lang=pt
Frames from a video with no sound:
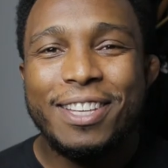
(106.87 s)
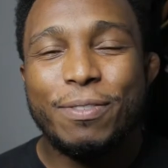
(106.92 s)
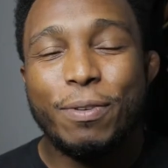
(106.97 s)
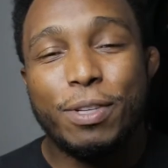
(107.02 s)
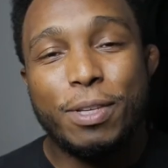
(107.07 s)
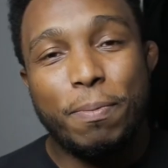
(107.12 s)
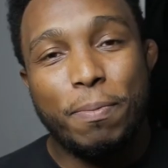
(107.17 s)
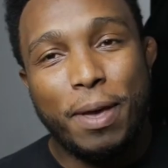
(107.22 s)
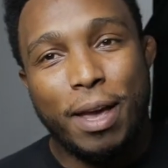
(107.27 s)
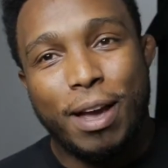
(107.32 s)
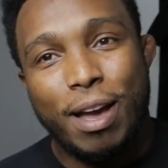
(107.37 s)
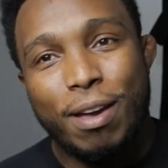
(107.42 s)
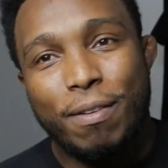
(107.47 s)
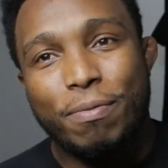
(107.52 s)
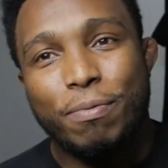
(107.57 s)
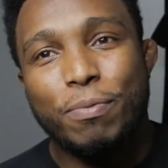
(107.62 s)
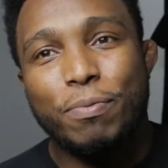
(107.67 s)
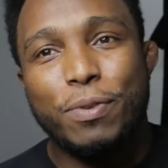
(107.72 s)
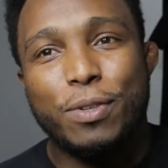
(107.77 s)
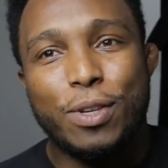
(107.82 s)
Se você pegar e
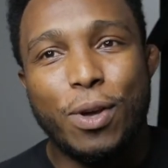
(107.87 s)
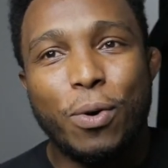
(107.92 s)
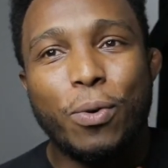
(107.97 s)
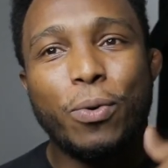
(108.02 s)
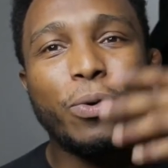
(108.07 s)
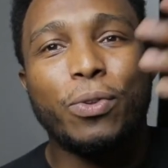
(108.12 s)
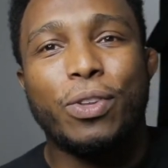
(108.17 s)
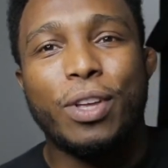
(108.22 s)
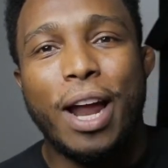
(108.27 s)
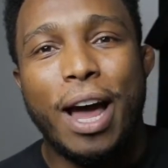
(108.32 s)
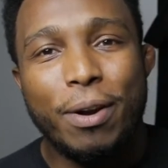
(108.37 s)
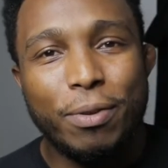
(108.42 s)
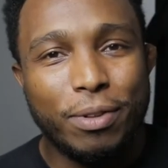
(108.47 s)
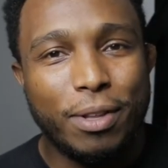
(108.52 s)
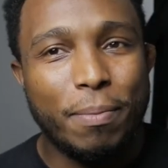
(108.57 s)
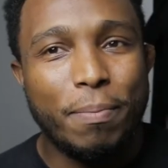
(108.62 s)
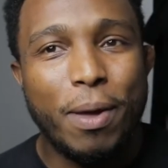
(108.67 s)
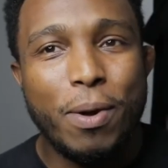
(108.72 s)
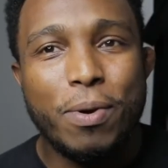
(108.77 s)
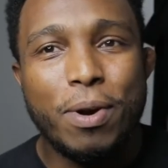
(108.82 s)
fizer o contrário
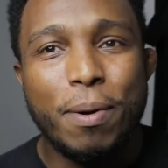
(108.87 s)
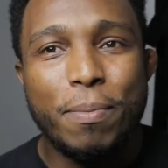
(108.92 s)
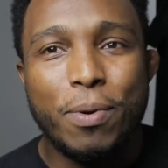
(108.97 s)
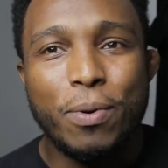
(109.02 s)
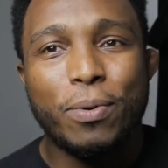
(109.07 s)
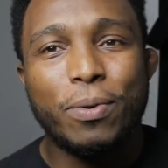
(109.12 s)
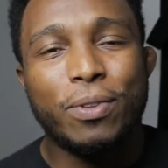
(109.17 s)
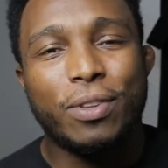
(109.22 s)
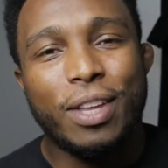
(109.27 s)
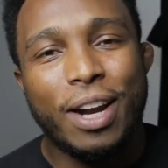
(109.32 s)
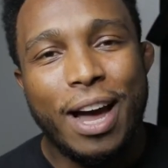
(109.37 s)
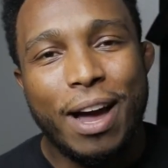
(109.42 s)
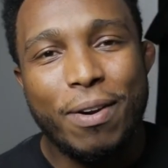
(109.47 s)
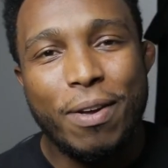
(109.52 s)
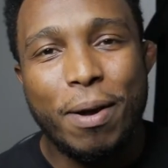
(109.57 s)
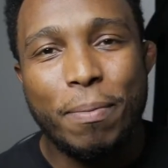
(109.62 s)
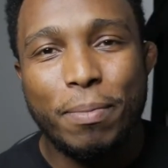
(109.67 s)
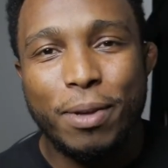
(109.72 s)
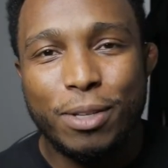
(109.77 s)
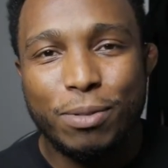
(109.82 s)
também, o caminho contrário
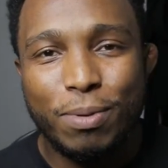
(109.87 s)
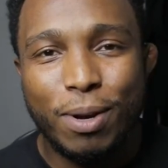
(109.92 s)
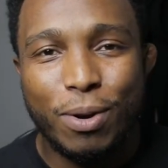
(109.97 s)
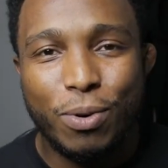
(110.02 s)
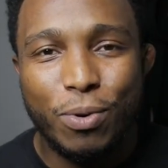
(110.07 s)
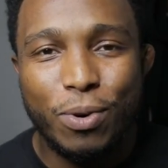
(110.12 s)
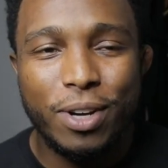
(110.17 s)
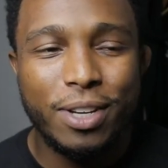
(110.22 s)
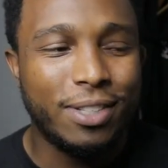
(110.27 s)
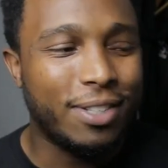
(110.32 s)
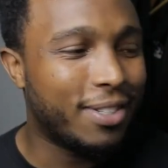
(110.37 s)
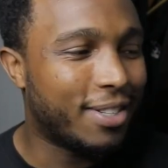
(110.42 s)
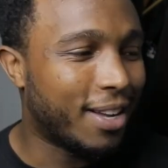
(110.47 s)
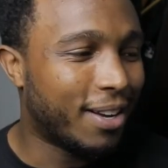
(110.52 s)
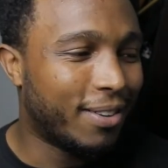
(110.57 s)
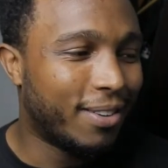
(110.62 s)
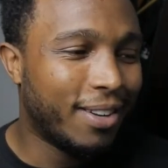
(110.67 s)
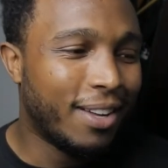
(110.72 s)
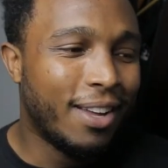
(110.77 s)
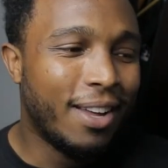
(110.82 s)
é a mesma coisa,
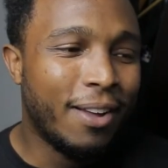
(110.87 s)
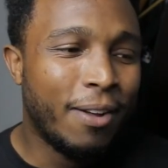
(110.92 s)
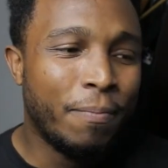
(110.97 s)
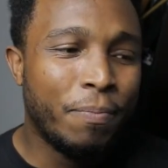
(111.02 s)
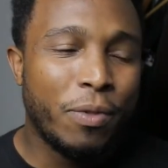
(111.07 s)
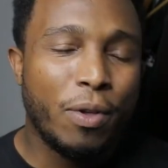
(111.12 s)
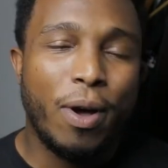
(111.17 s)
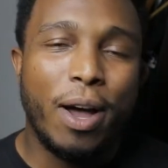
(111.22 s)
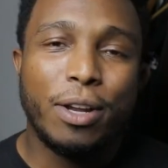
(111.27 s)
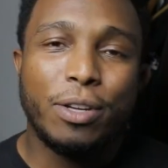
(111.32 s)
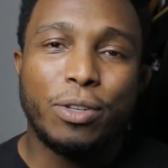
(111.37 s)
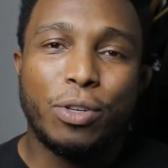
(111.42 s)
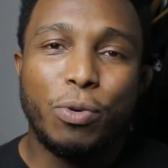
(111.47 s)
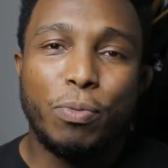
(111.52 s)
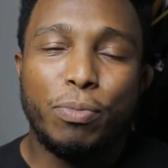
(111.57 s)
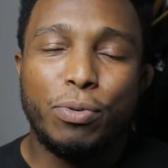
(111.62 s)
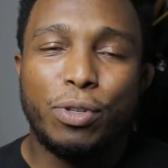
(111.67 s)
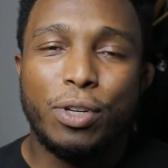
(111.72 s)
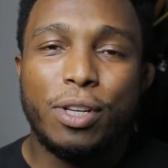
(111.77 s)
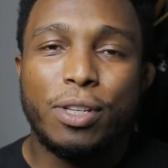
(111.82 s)
então eu acho que o
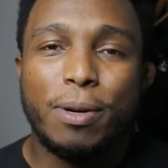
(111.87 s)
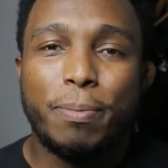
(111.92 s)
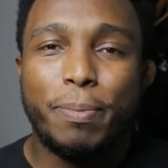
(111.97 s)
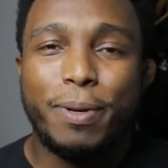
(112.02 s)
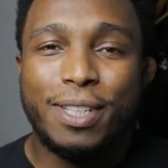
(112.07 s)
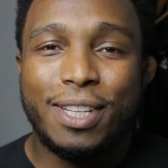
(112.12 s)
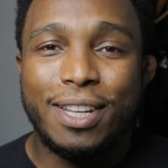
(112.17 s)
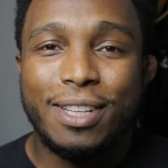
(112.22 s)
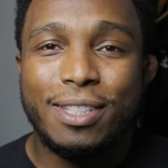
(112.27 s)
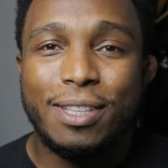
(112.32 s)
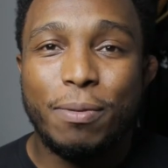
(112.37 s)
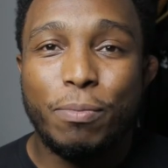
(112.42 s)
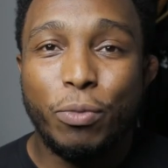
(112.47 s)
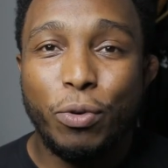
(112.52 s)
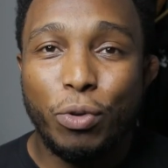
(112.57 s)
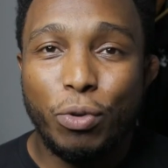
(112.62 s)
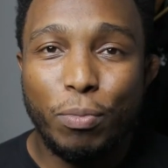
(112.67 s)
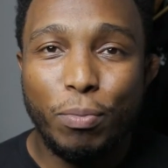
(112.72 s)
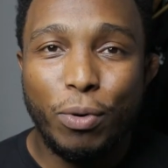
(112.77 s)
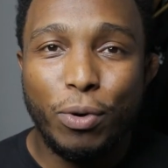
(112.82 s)
bochecha, apesar de ser
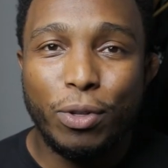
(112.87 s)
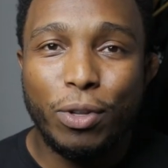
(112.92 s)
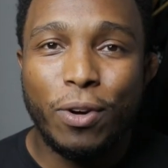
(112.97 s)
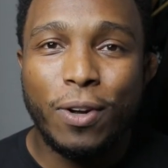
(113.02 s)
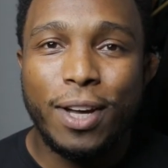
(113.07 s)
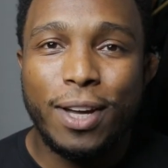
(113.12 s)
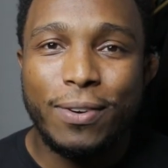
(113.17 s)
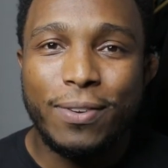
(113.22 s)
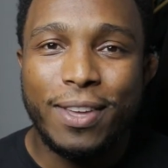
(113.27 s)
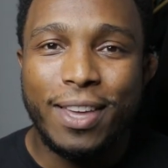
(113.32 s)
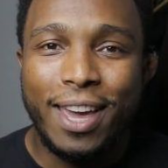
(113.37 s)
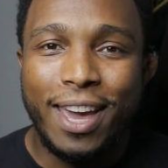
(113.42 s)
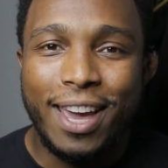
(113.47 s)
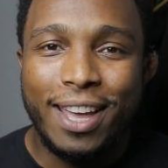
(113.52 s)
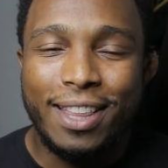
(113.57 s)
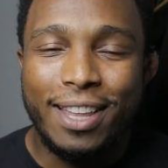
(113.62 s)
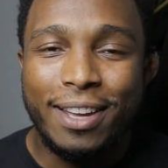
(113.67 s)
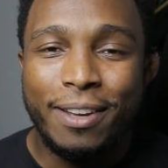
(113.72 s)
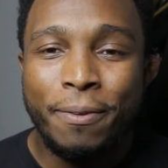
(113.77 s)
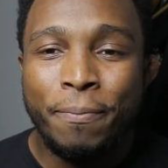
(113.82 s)
muito bom trocando
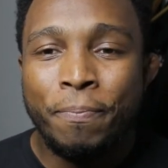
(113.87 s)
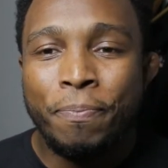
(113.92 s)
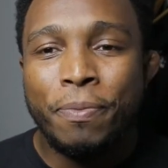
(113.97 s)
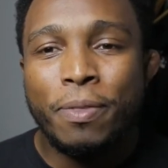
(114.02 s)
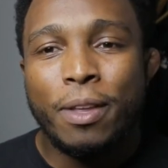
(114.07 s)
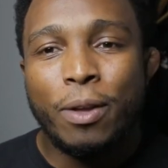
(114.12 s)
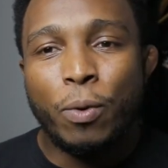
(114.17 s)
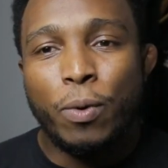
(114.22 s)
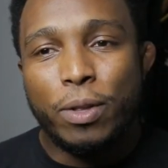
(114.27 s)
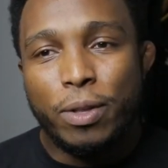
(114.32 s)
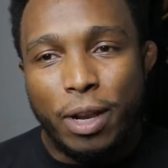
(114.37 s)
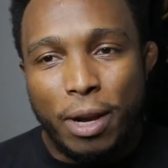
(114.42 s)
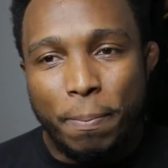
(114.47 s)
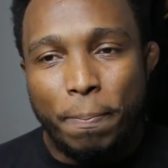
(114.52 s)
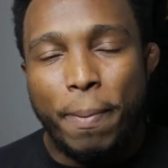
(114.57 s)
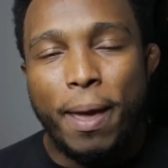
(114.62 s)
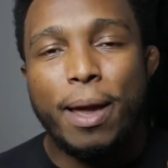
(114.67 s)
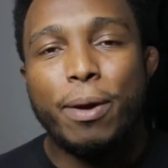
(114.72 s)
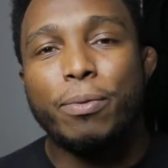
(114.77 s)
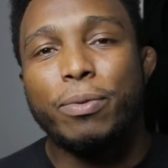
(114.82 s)
queda, quando ele
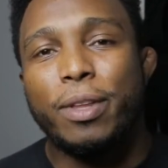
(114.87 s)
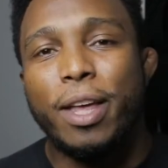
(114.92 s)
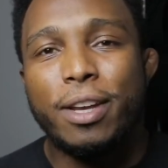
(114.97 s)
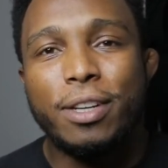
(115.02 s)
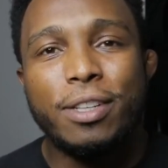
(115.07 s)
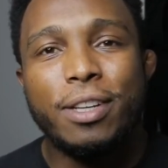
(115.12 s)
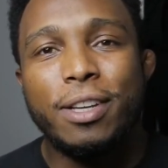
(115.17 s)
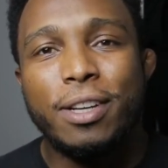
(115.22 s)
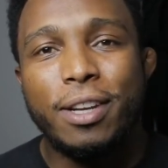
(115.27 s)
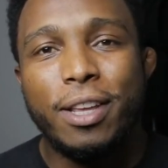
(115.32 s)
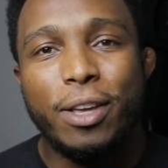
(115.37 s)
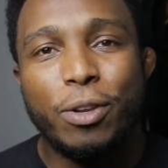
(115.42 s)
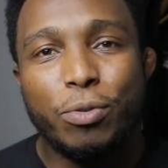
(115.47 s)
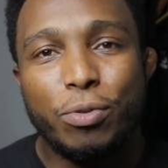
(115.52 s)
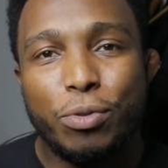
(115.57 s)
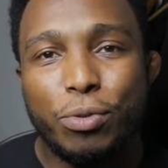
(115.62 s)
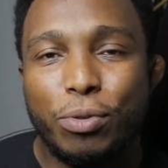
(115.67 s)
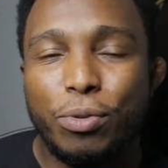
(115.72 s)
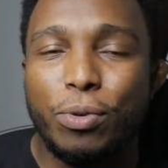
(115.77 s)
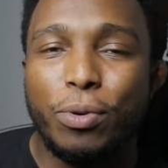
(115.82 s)
pega um Ted René no
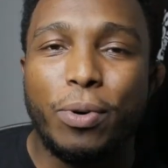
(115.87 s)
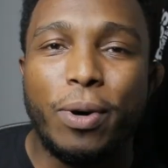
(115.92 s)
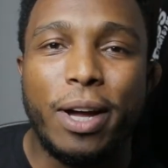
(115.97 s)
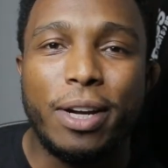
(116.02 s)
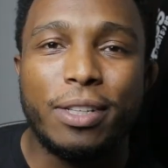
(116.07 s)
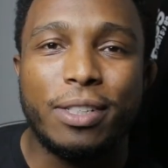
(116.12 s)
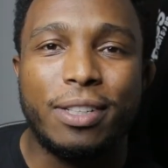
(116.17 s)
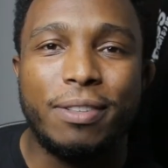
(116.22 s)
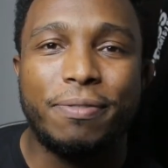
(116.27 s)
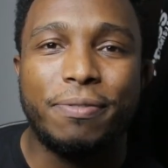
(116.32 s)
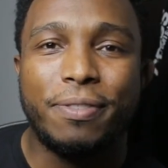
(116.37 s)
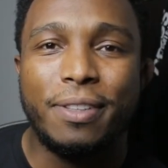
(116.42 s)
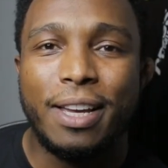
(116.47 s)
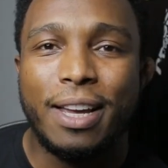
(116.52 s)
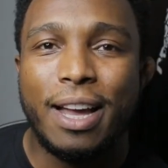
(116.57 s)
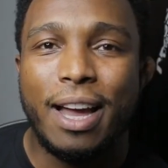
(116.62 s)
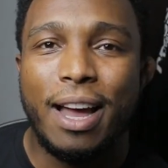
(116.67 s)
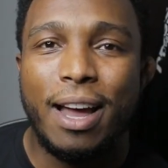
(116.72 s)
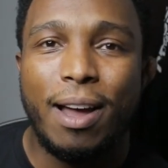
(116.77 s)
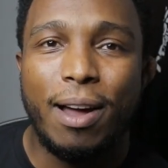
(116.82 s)
judô, acho que
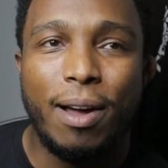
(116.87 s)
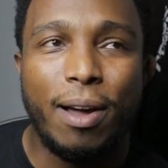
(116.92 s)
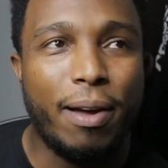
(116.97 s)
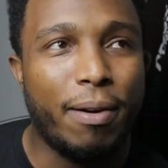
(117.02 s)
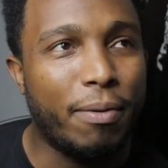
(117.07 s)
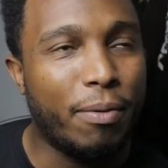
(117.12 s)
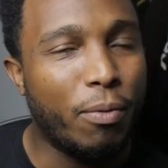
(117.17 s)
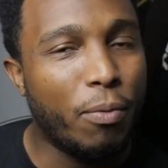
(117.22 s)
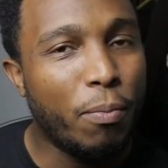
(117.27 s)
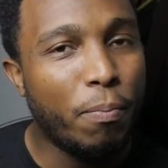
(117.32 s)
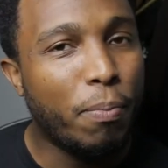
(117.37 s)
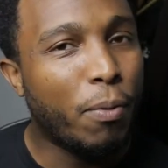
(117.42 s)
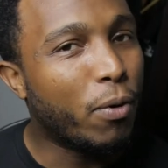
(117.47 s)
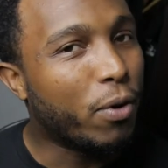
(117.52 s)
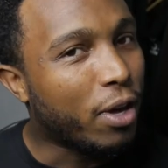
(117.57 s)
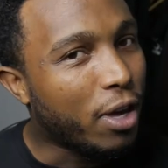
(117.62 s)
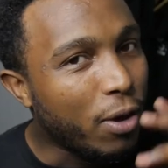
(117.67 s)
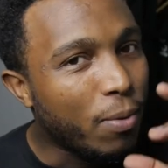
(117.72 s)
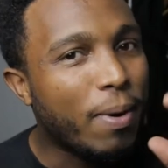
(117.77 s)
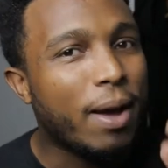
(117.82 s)
fica um
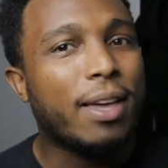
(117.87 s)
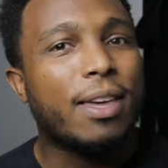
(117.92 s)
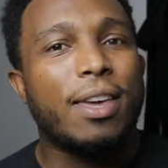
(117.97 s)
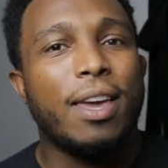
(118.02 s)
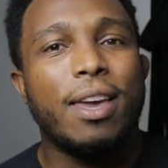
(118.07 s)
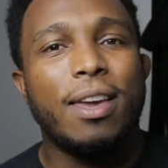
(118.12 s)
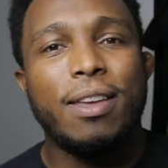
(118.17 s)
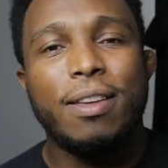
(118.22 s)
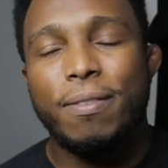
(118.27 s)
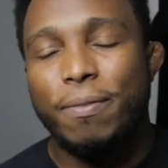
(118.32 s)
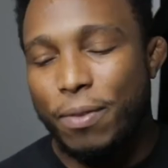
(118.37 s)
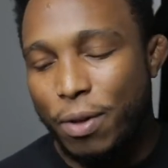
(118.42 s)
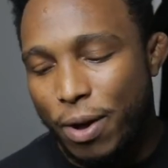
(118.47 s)
pouquinho aquém.